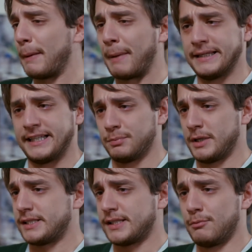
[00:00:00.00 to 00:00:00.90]
Ben
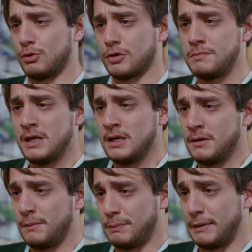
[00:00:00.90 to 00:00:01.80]
gitmek istemiyorum.
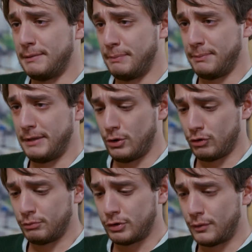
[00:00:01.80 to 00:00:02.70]

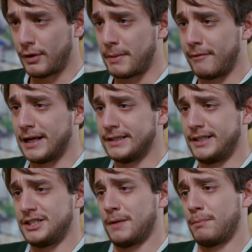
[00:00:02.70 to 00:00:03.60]
biliyorum Gülfem
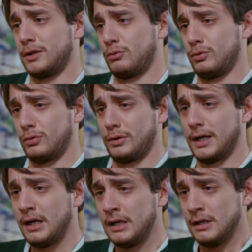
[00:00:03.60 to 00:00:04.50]
evlendirecek beni
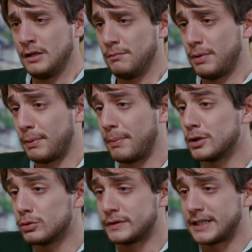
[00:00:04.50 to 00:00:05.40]
duyguyla. Ben
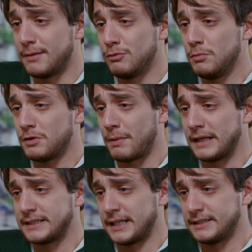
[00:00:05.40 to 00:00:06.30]
onu sevmiyorum ki ben
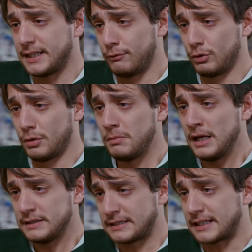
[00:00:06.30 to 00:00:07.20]
seni seviyorum.
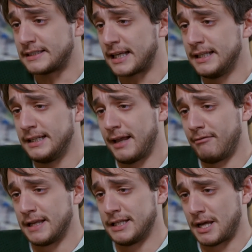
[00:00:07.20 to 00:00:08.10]
Size seninle
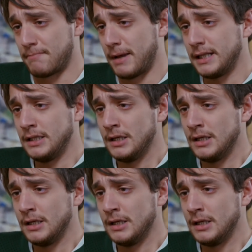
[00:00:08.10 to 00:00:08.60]
evleneceğim ben.